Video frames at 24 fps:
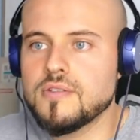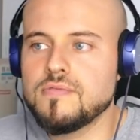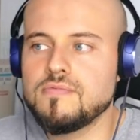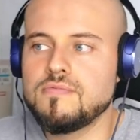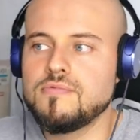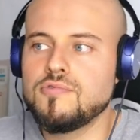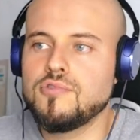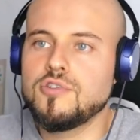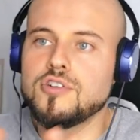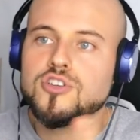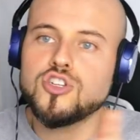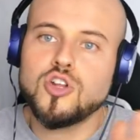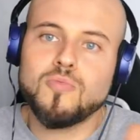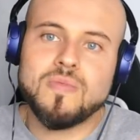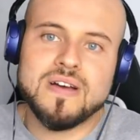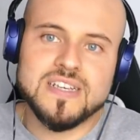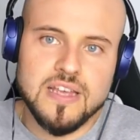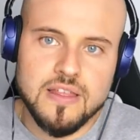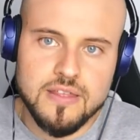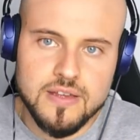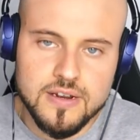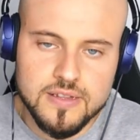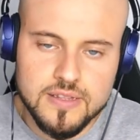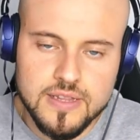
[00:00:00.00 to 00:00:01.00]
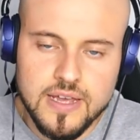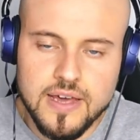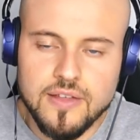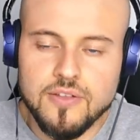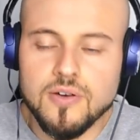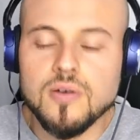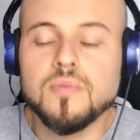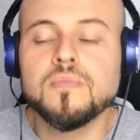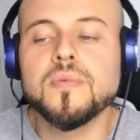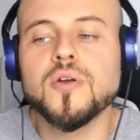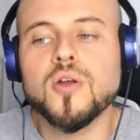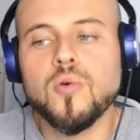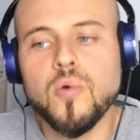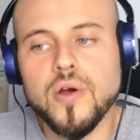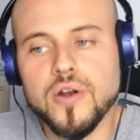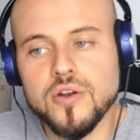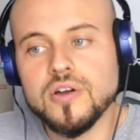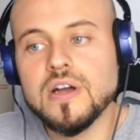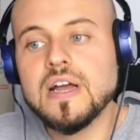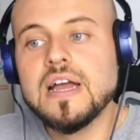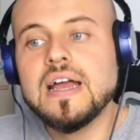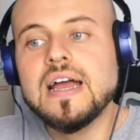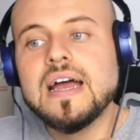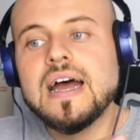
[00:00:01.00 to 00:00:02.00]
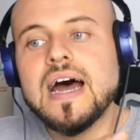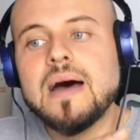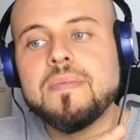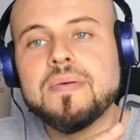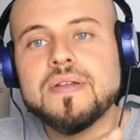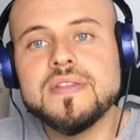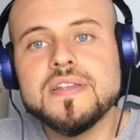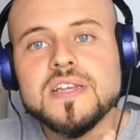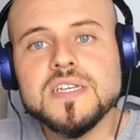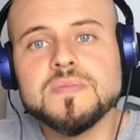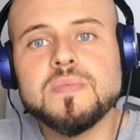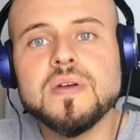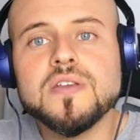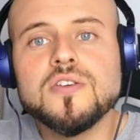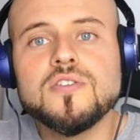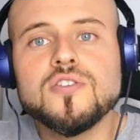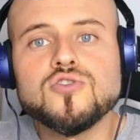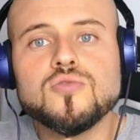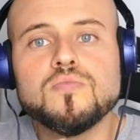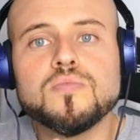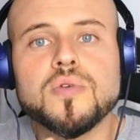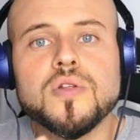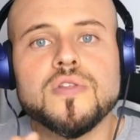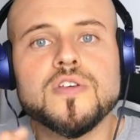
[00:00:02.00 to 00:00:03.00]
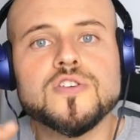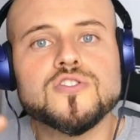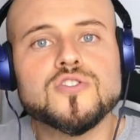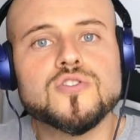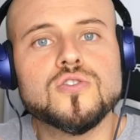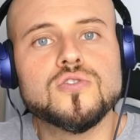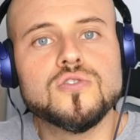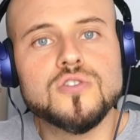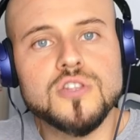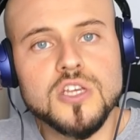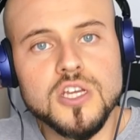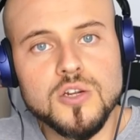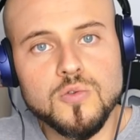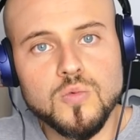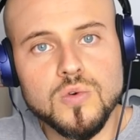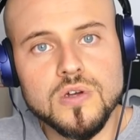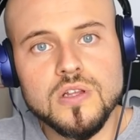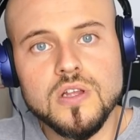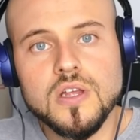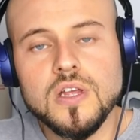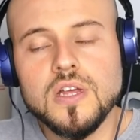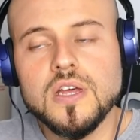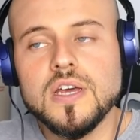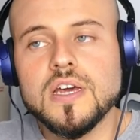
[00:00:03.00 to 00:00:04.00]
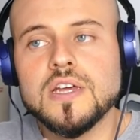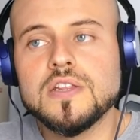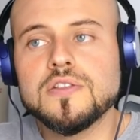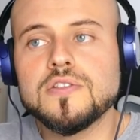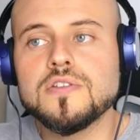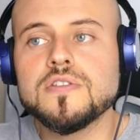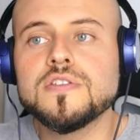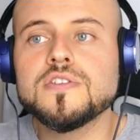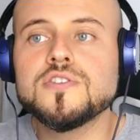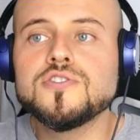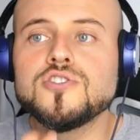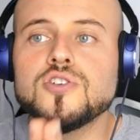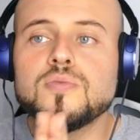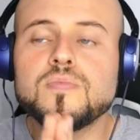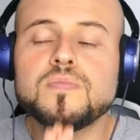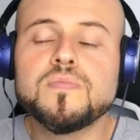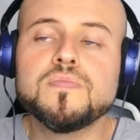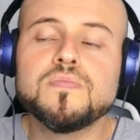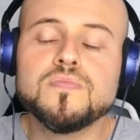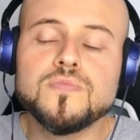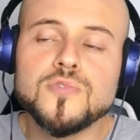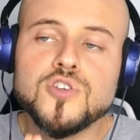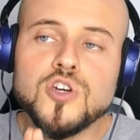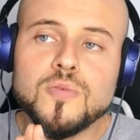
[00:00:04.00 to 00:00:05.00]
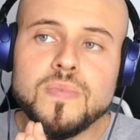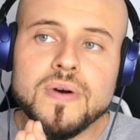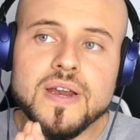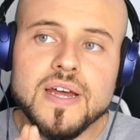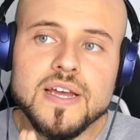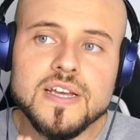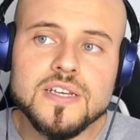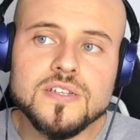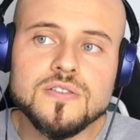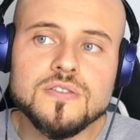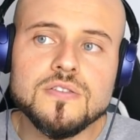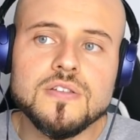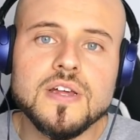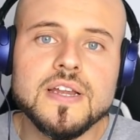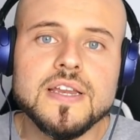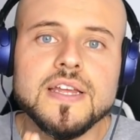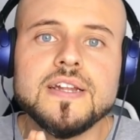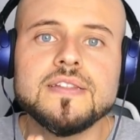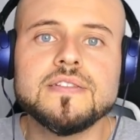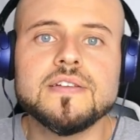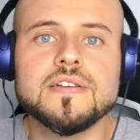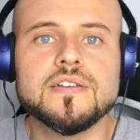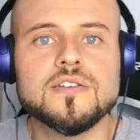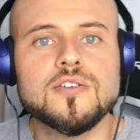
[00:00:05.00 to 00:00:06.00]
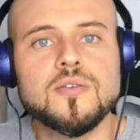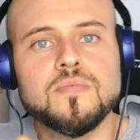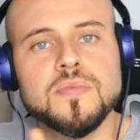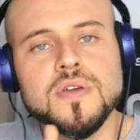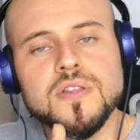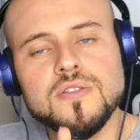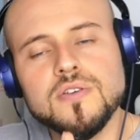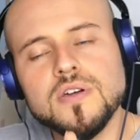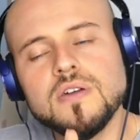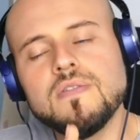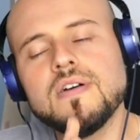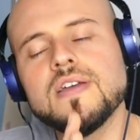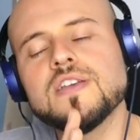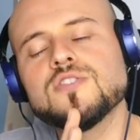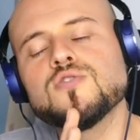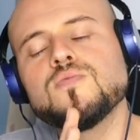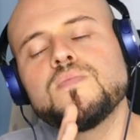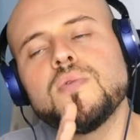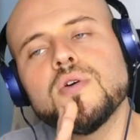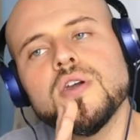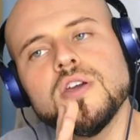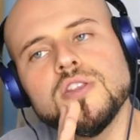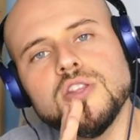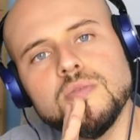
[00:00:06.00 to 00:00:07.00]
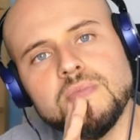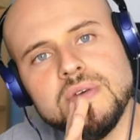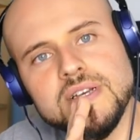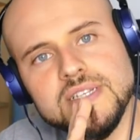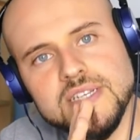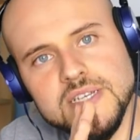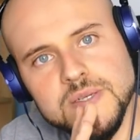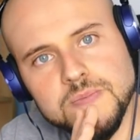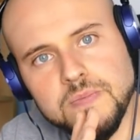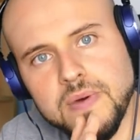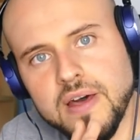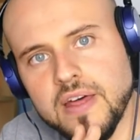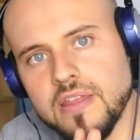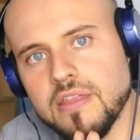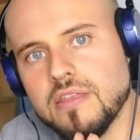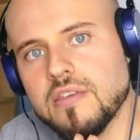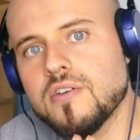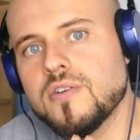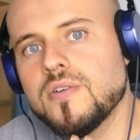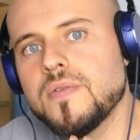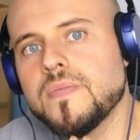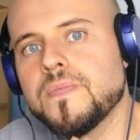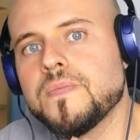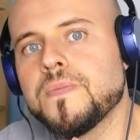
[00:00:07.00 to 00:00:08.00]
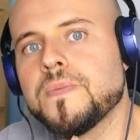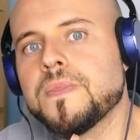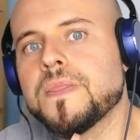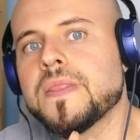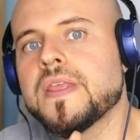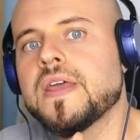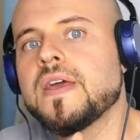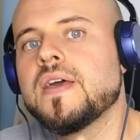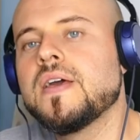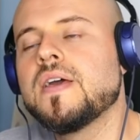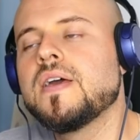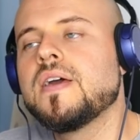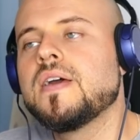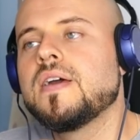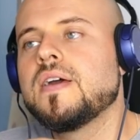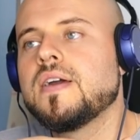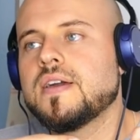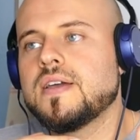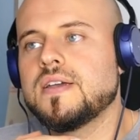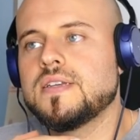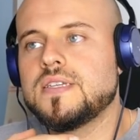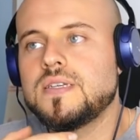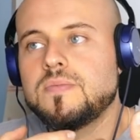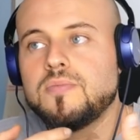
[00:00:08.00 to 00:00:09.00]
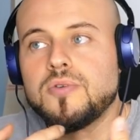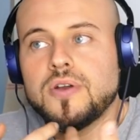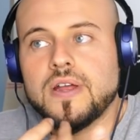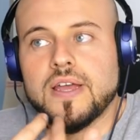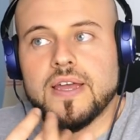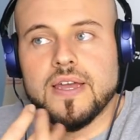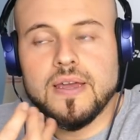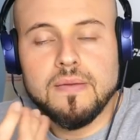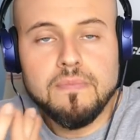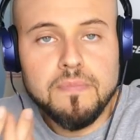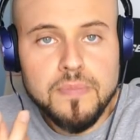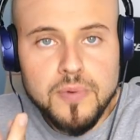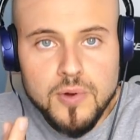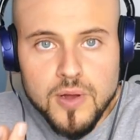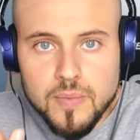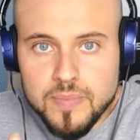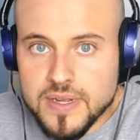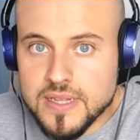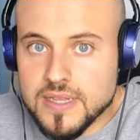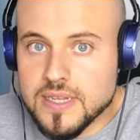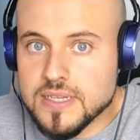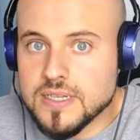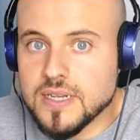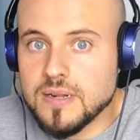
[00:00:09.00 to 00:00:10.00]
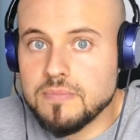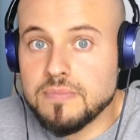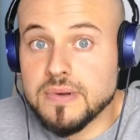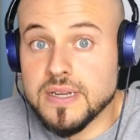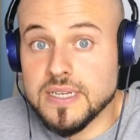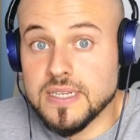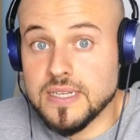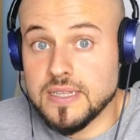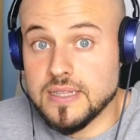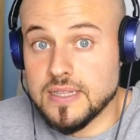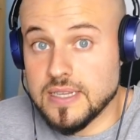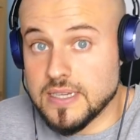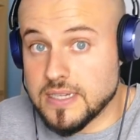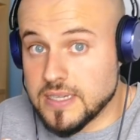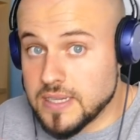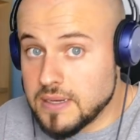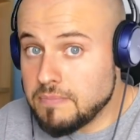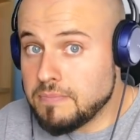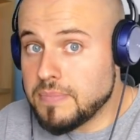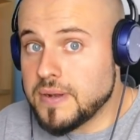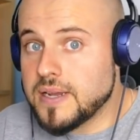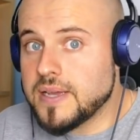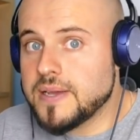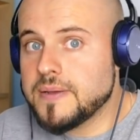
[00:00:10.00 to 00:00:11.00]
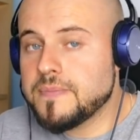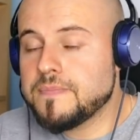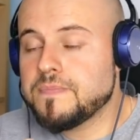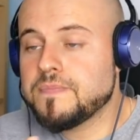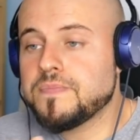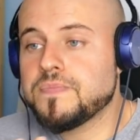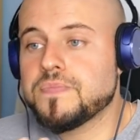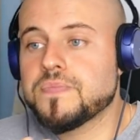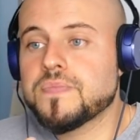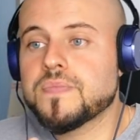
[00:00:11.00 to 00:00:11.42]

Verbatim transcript: no es lo más acertado. Pero bueno, aprender español es un proceso continuo. Entonces yo, yo para esto, Daniel, te recomiendo que vayas un poquito más despacio. Que si, por ejemplo, aprendes el presente simple,